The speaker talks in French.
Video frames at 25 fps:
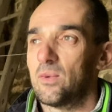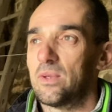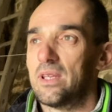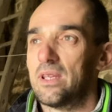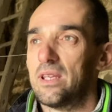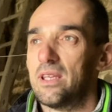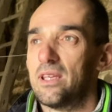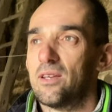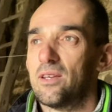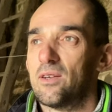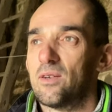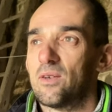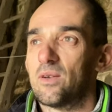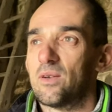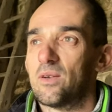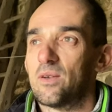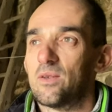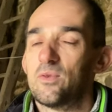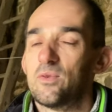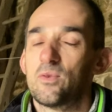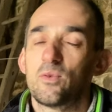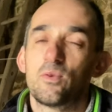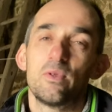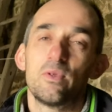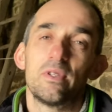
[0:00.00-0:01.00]
est euh,
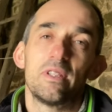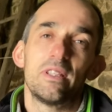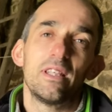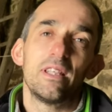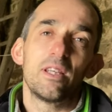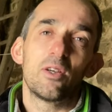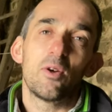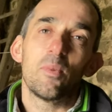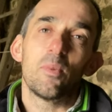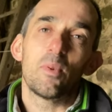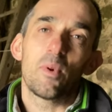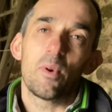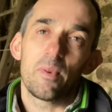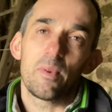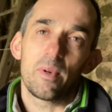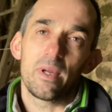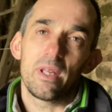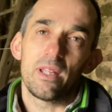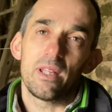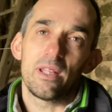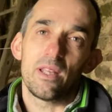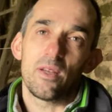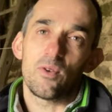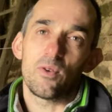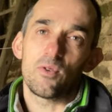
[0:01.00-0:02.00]
du coup six
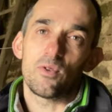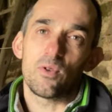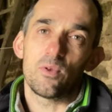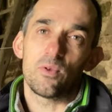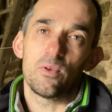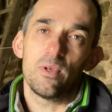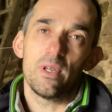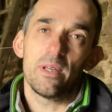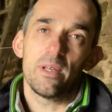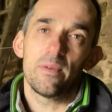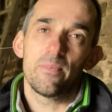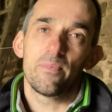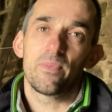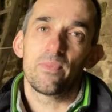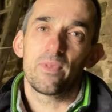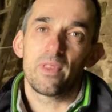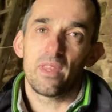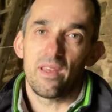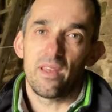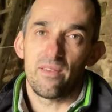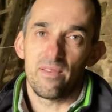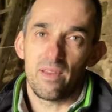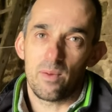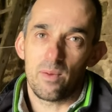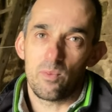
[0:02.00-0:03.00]
copropriétaires aujourd'hui,
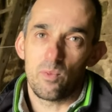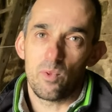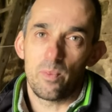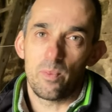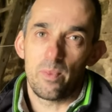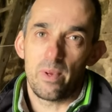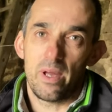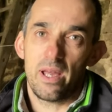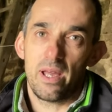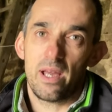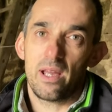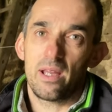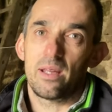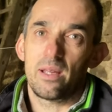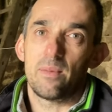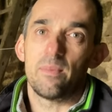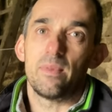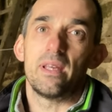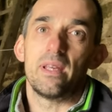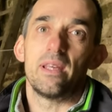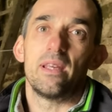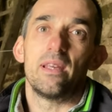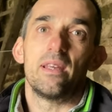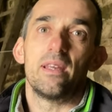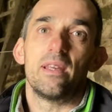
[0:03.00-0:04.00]
avec mon père et
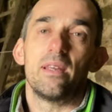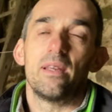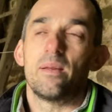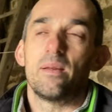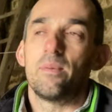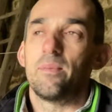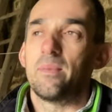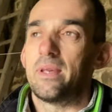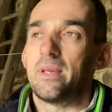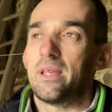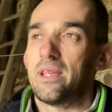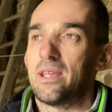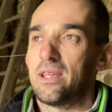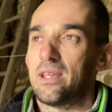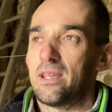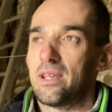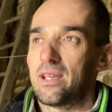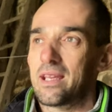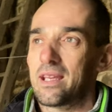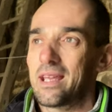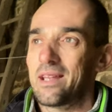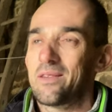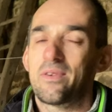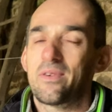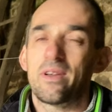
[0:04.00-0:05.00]
mes,
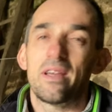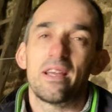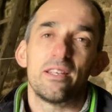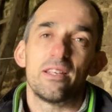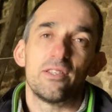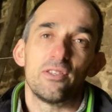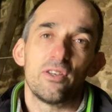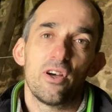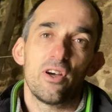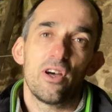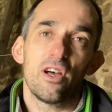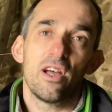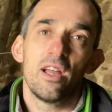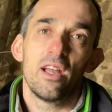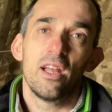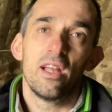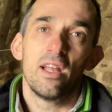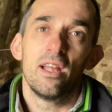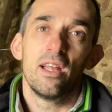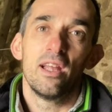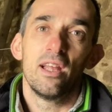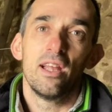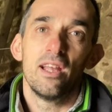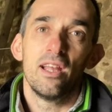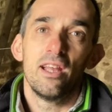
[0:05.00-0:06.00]
quatre frères et sœurs.
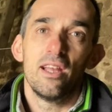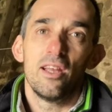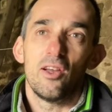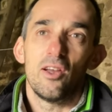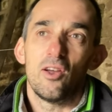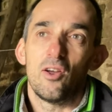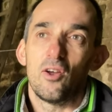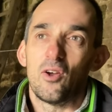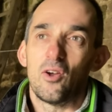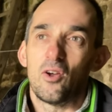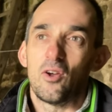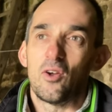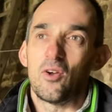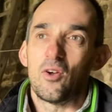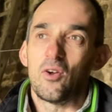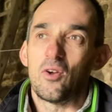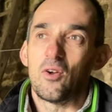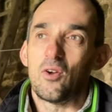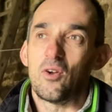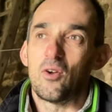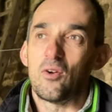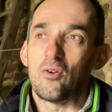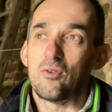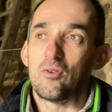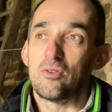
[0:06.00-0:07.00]
Euh,
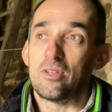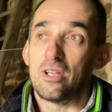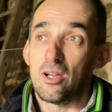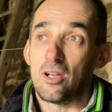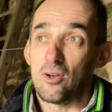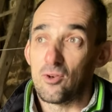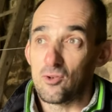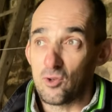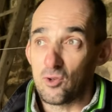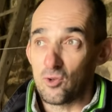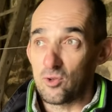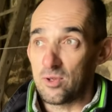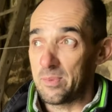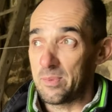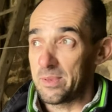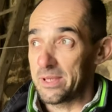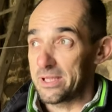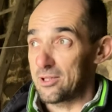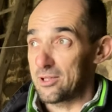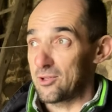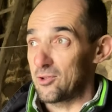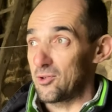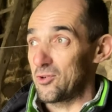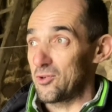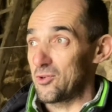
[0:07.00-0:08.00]
on est là aujourd'hui parce
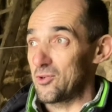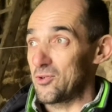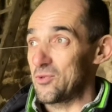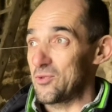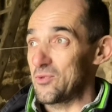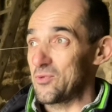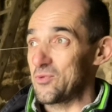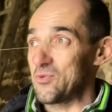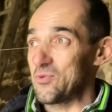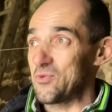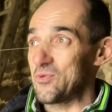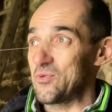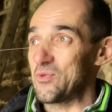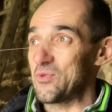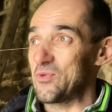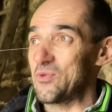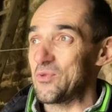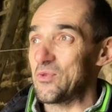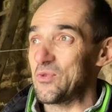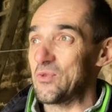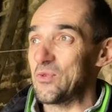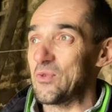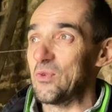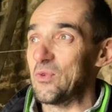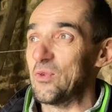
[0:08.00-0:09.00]
qu'on
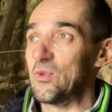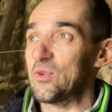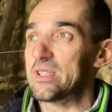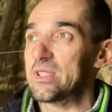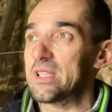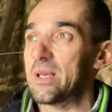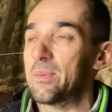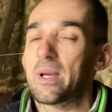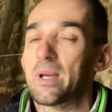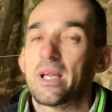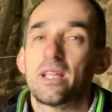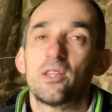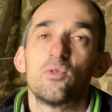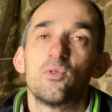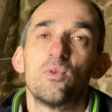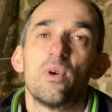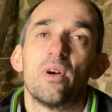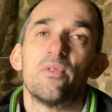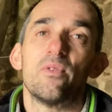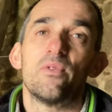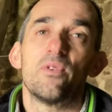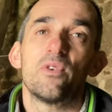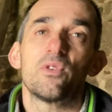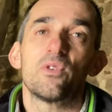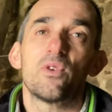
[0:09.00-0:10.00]
on, s'apprête nous à
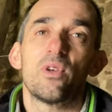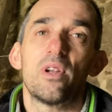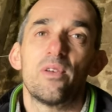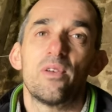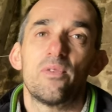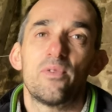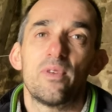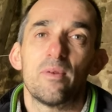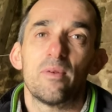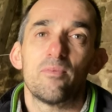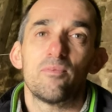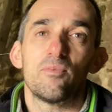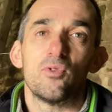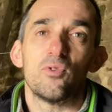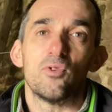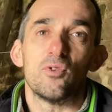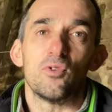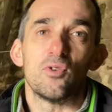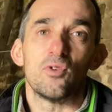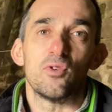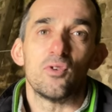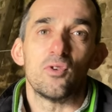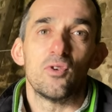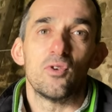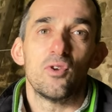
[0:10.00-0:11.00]
vendre la ferme
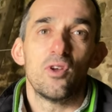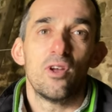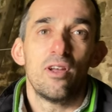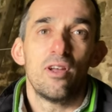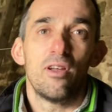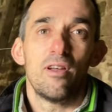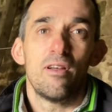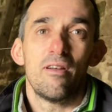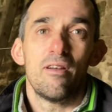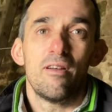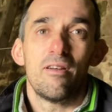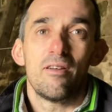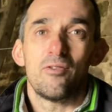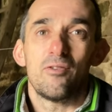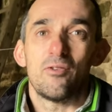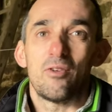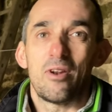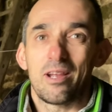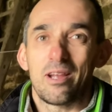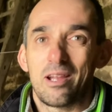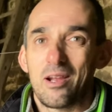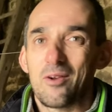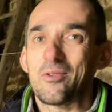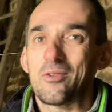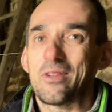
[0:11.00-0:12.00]
de, dans
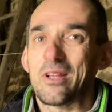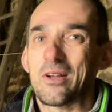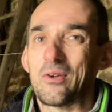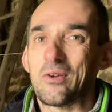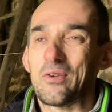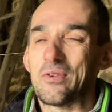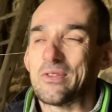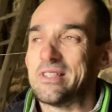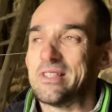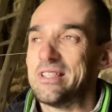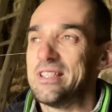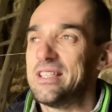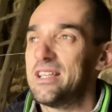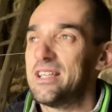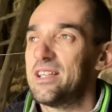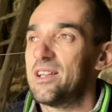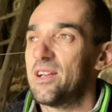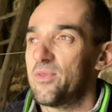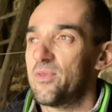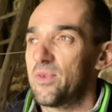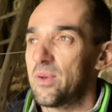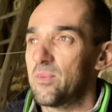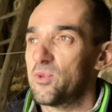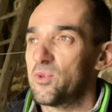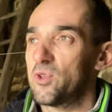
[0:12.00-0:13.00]
laquelle on a grandi, la
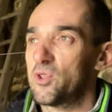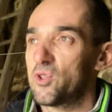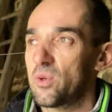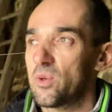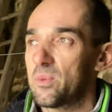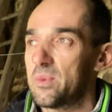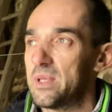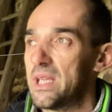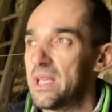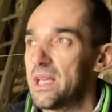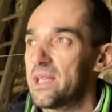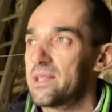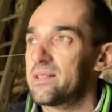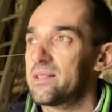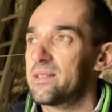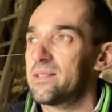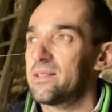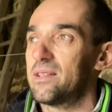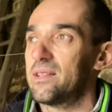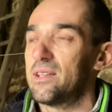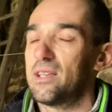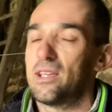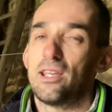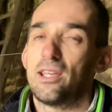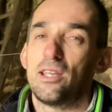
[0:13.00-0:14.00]
ferme de Surminette,
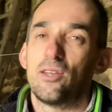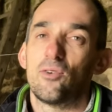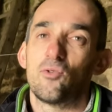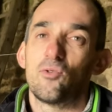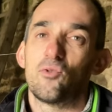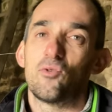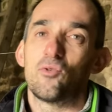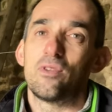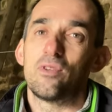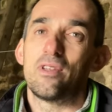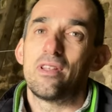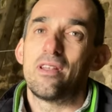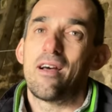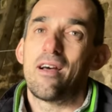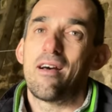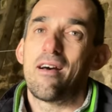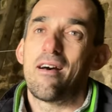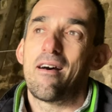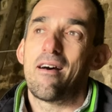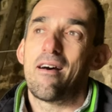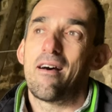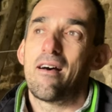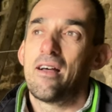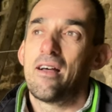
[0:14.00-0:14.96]
et on a